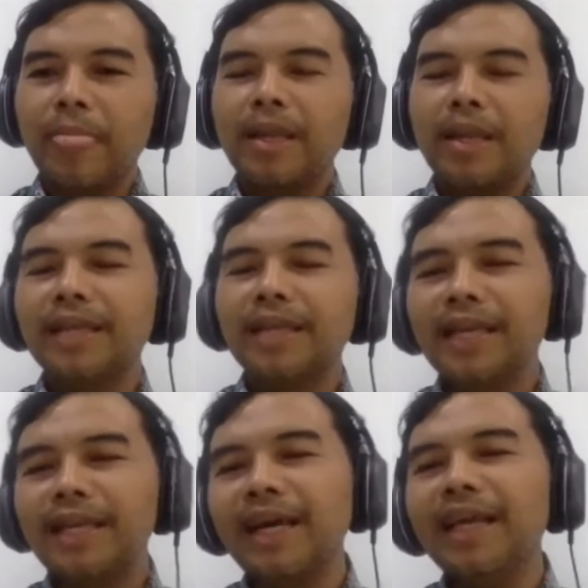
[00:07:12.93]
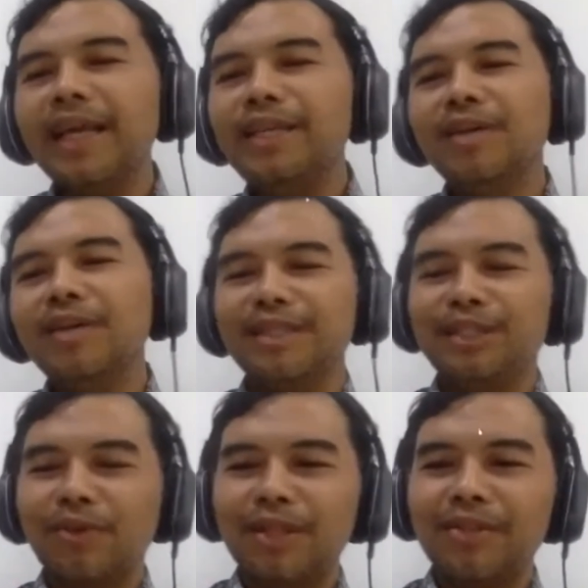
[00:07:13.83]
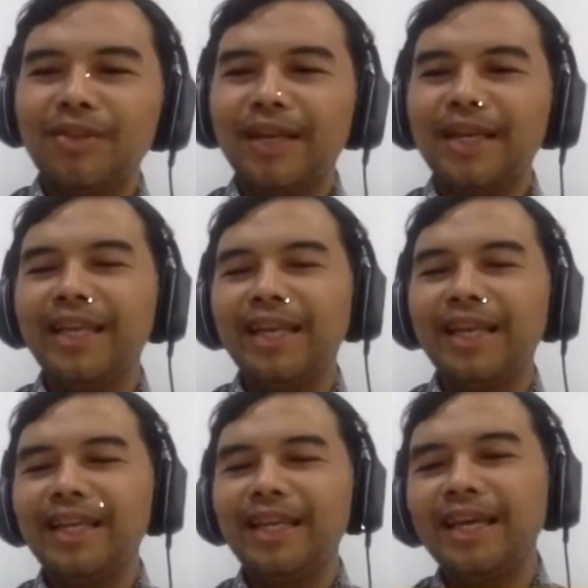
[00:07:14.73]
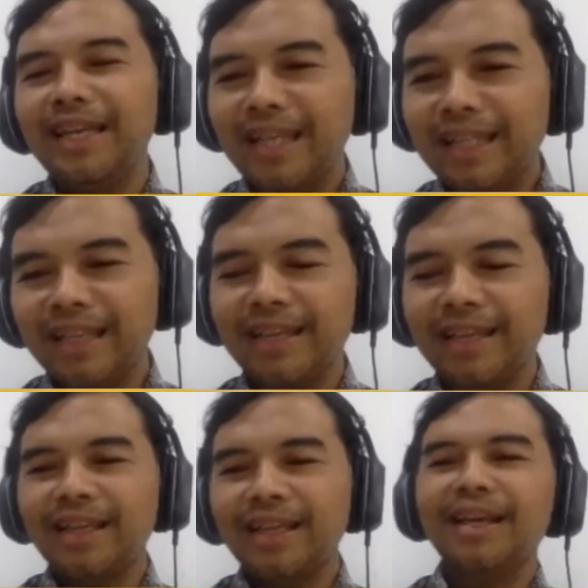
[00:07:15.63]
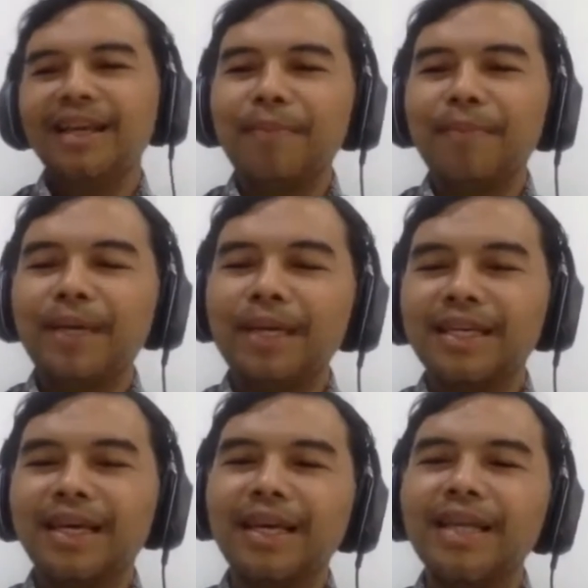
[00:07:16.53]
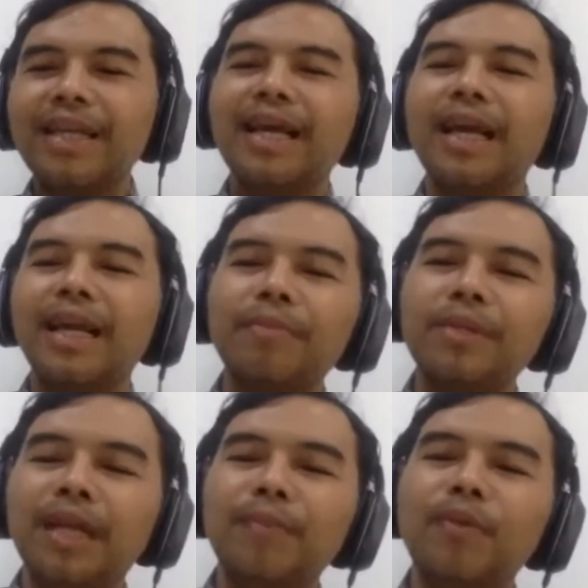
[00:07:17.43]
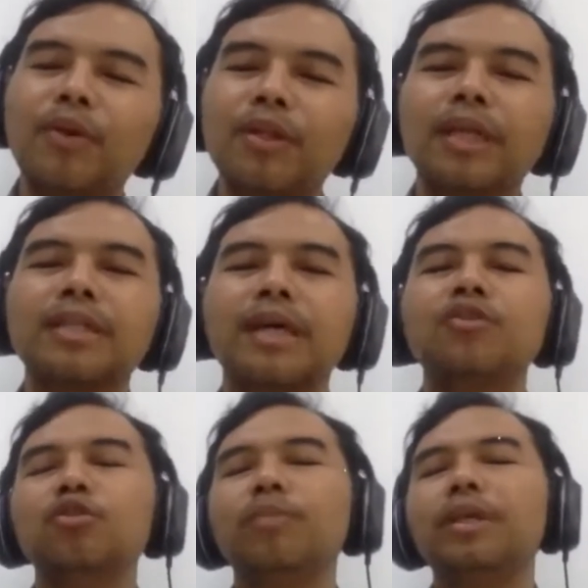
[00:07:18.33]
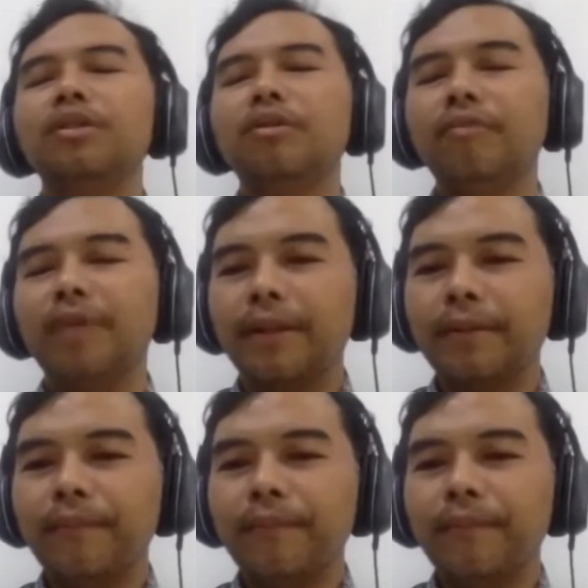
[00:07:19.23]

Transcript: Nah, saya kira ini juga sesuatu yang kira-kira identik dengan apa yang sekarang kita hadapi dalam konteks kasus Mas Novel.